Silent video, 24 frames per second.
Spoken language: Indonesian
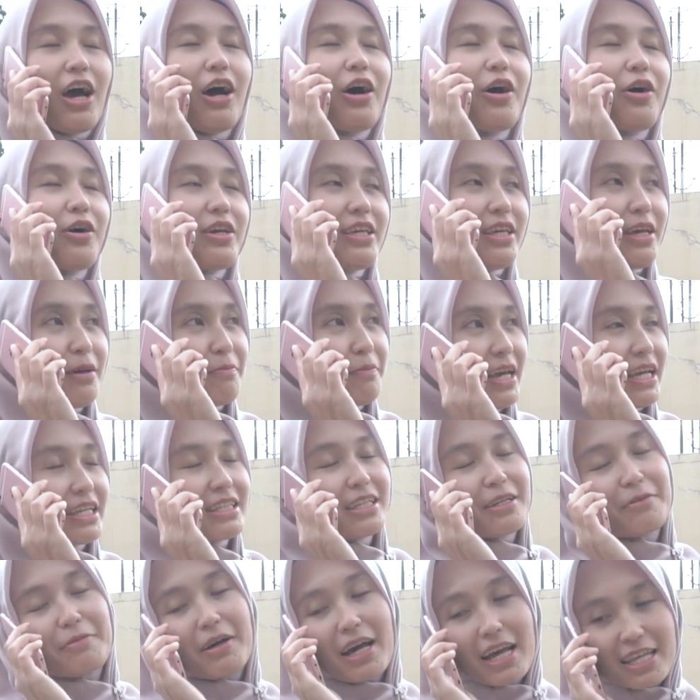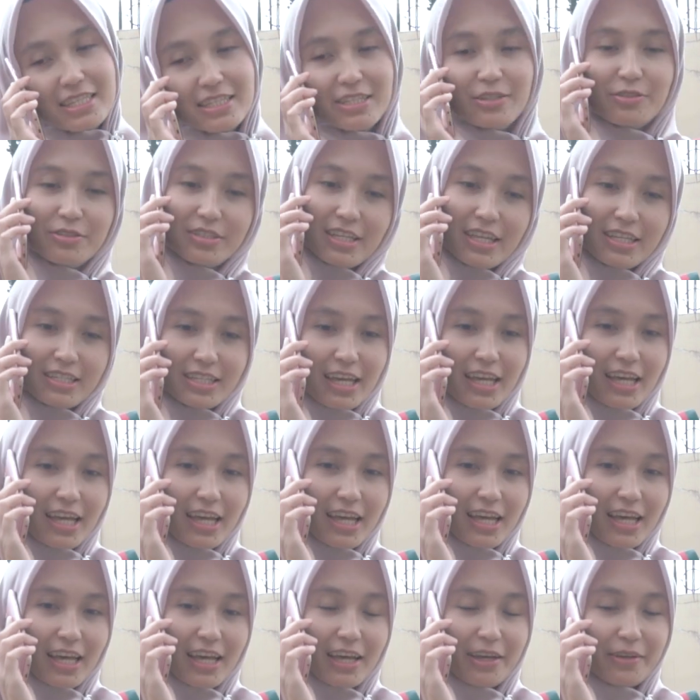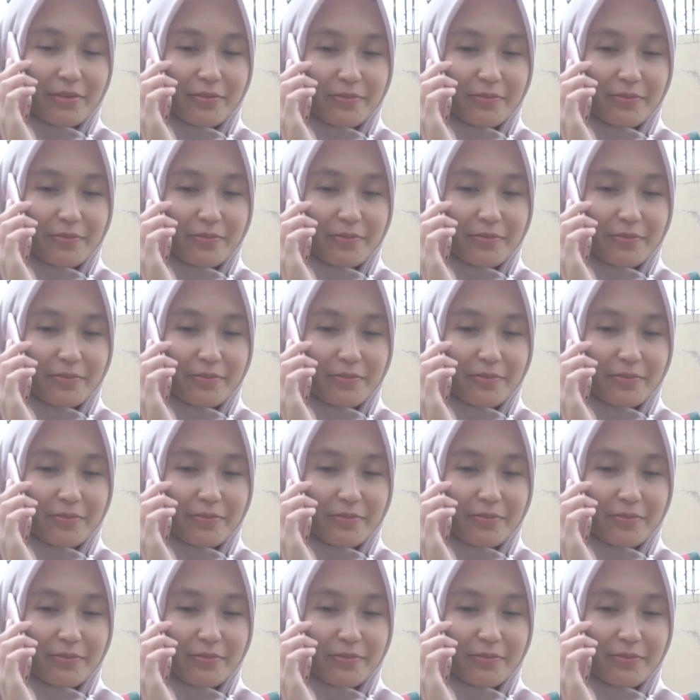Oh iya, baik. Terima kasih Ustazah.